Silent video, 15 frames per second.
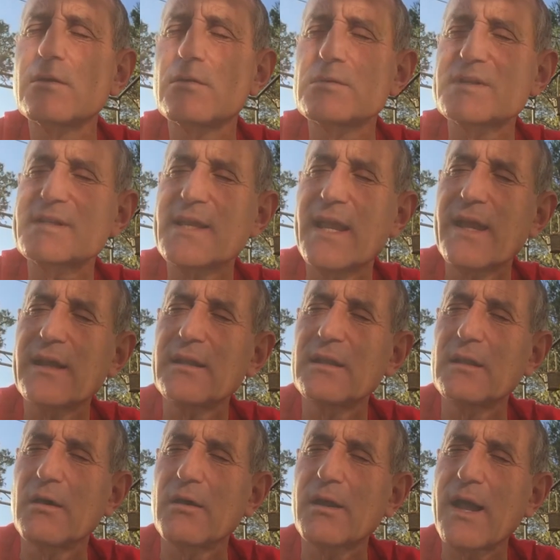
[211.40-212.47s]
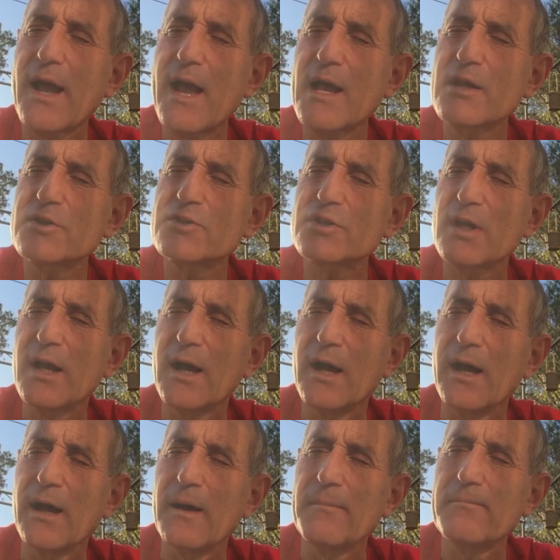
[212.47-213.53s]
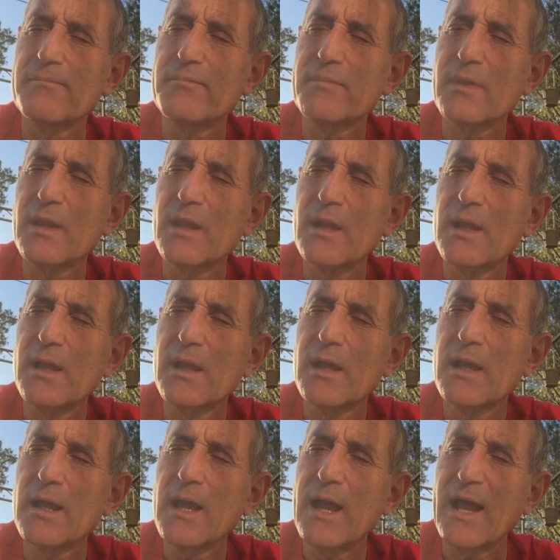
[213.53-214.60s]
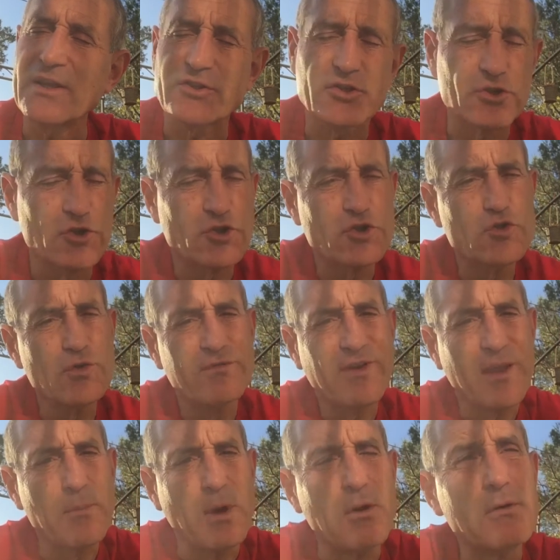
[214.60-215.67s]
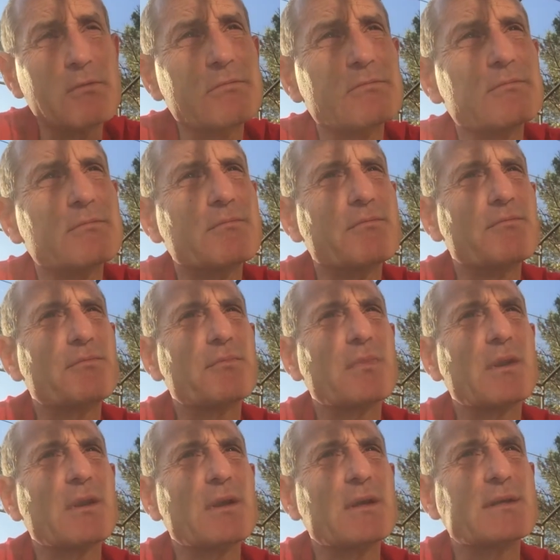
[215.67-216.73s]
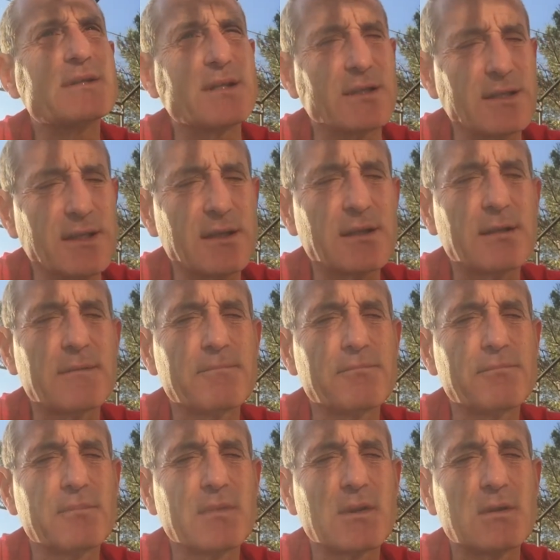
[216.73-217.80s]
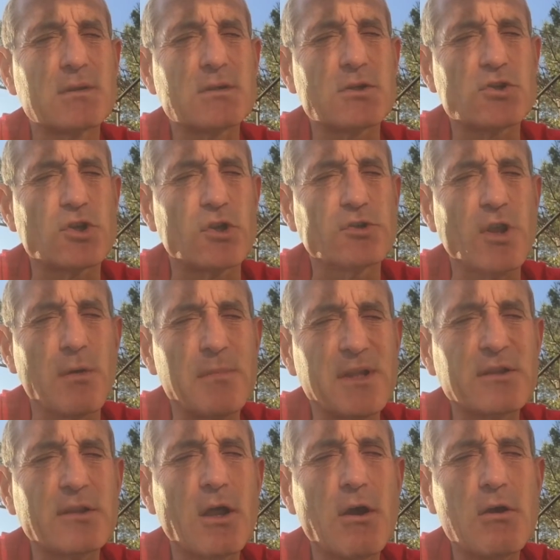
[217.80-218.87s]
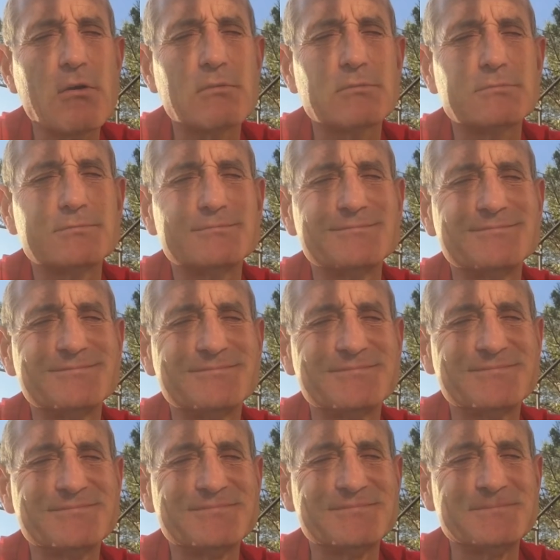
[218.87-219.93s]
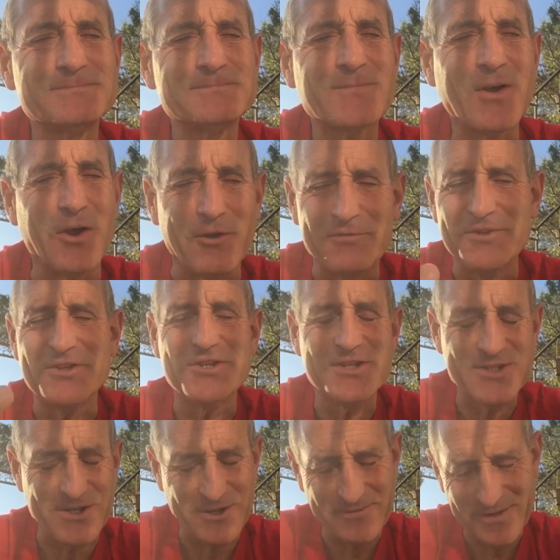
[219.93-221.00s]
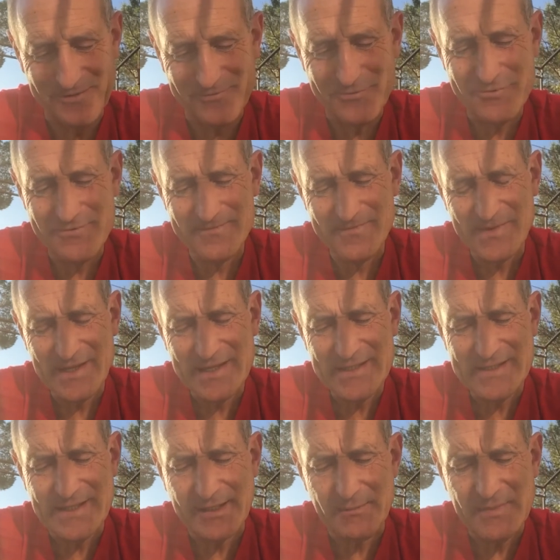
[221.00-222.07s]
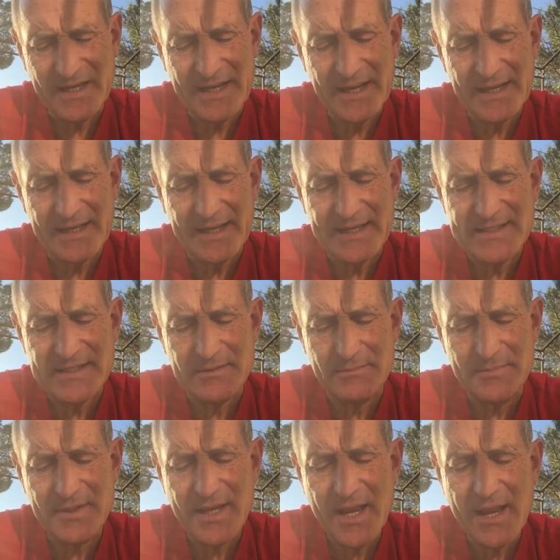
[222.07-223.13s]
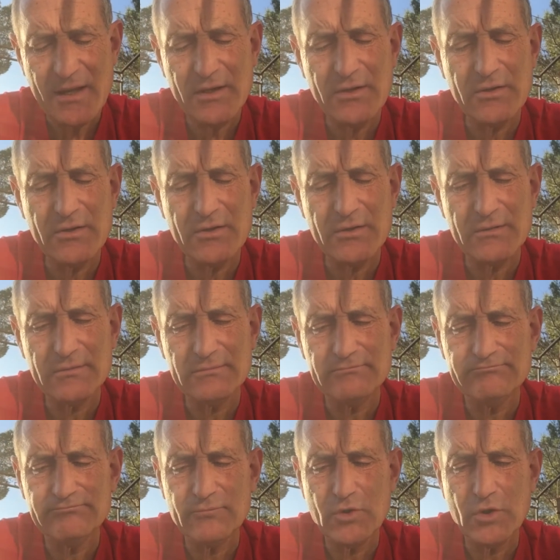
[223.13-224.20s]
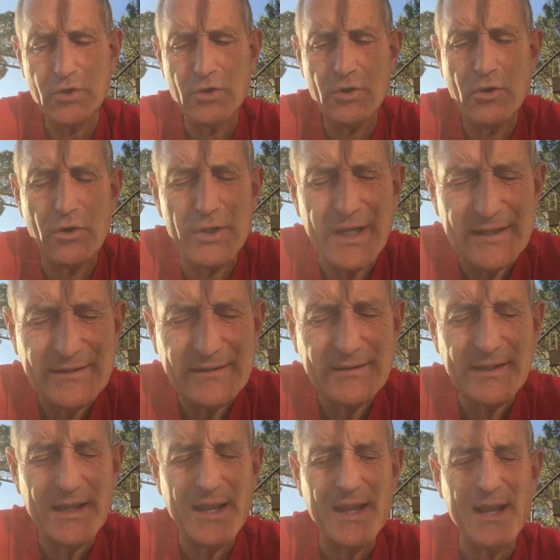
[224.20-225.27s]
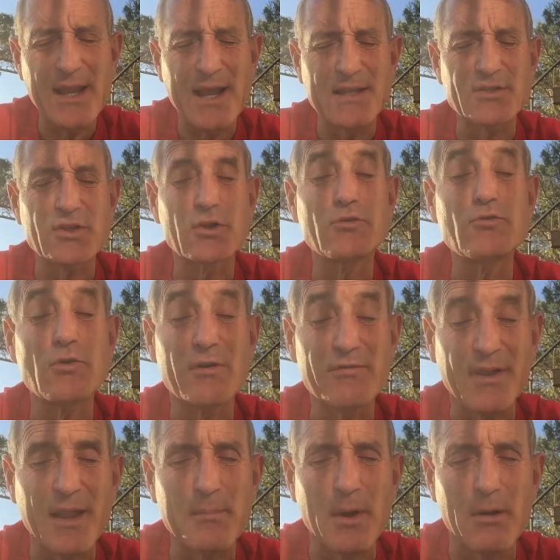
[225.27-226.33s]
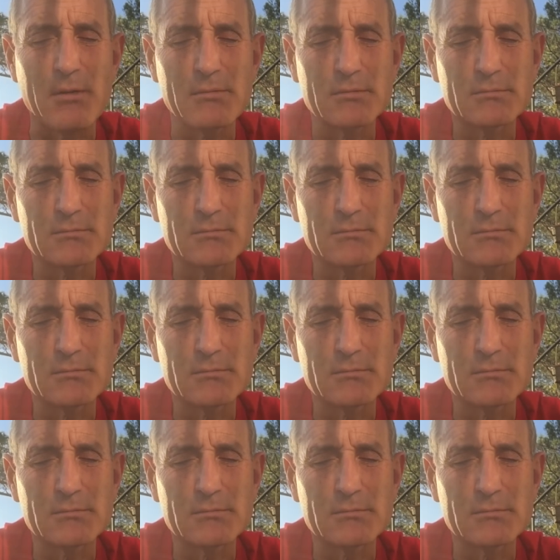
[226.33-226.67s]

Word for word: concerne l'ancrage à, à ce que je suis vraiment. C'est-à-dire, ce que j'entends maintenant, en réfléchissant avec vous, c'est que Michael reste bien connecté à ce que tu es vraiment.